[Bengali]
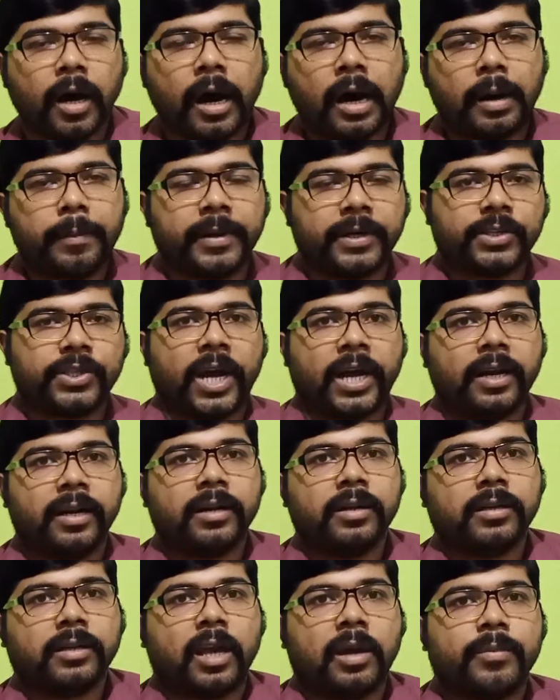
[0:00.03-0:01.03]
আমার চ্যানেল
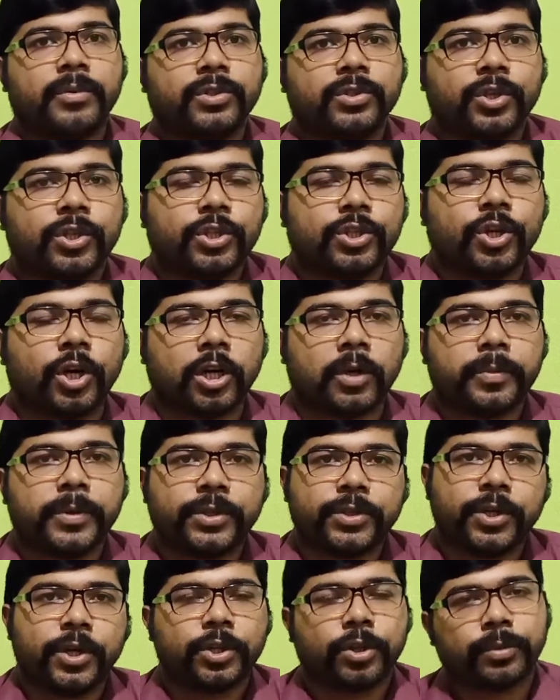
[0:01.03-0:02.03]
কেমিস্ট্রি ইজ নট
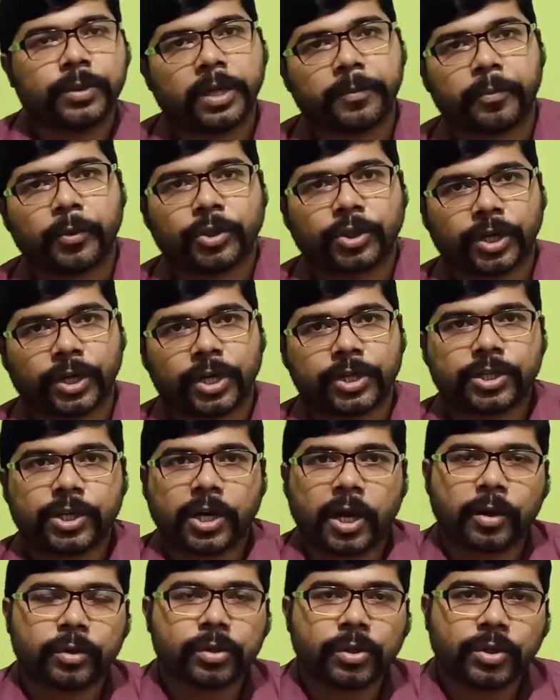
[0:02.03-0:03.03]
মিস্ট্রি তোমাদের প্রত্যেকে
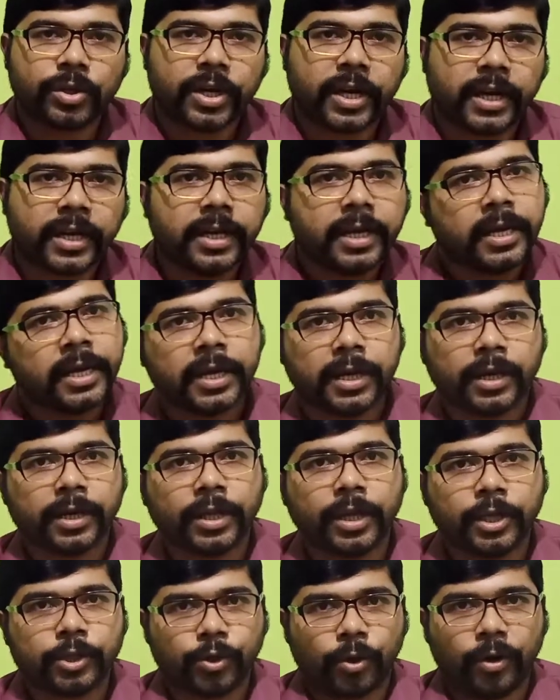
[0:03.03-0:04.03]
স্বাগত জানাই
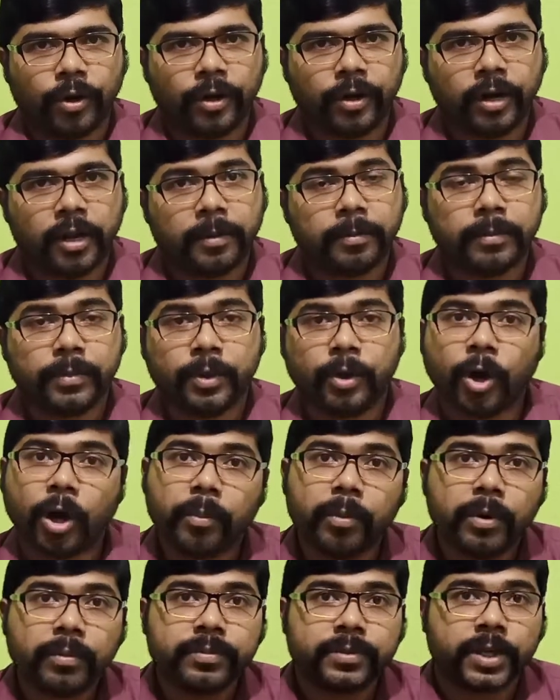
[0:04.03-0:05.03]
নিয়ে চলে এলাম
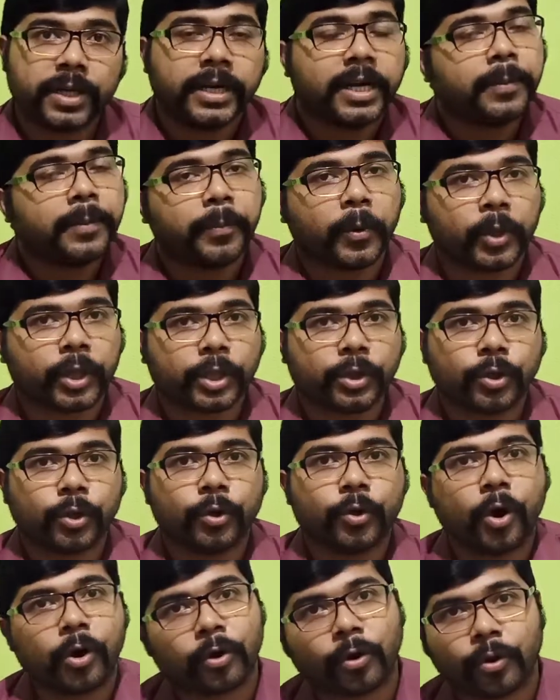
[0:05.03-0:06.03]
নবম শ্রেণীর পদার্থ
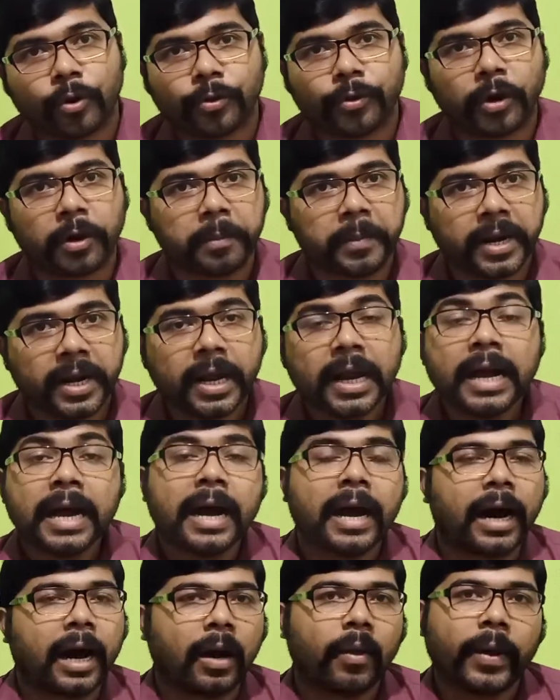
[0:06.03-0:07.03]
গঠন ধর্মের
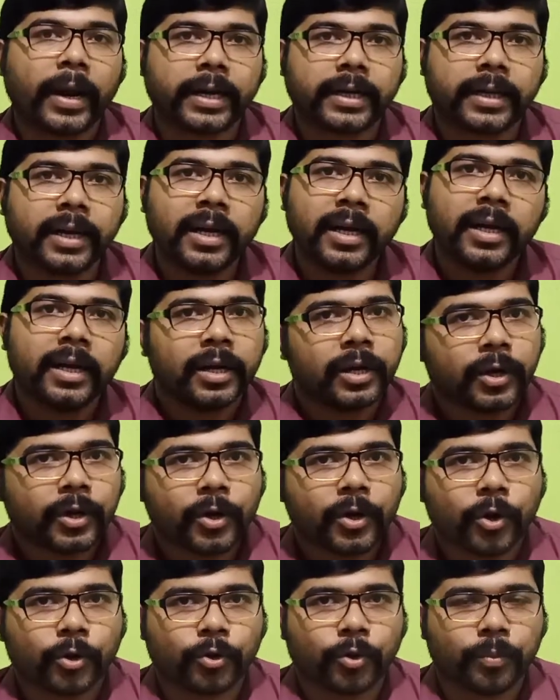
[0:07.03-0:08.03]
আরও একটা
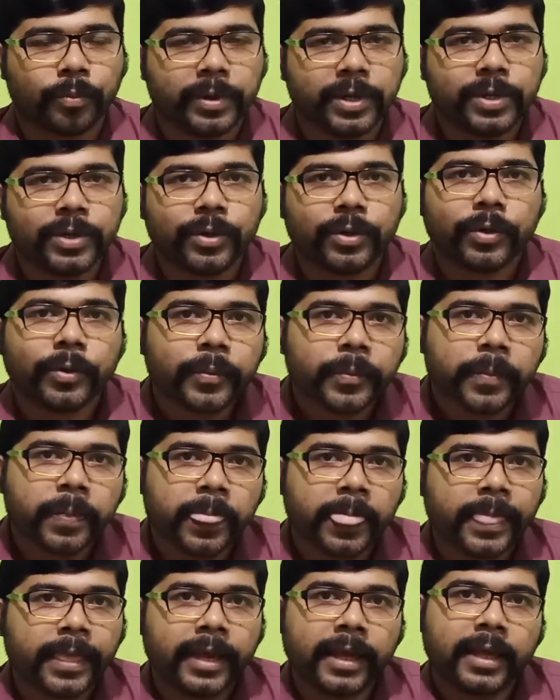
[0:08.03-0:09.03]
নতুন ভিডিও
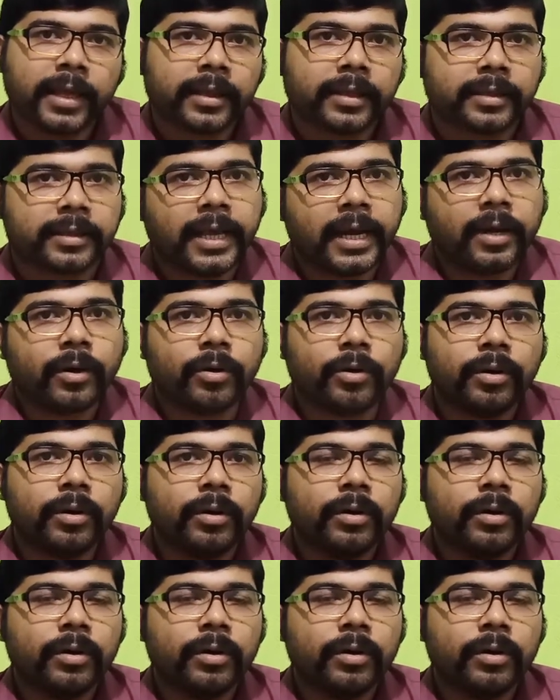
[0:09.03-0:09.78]
দেখো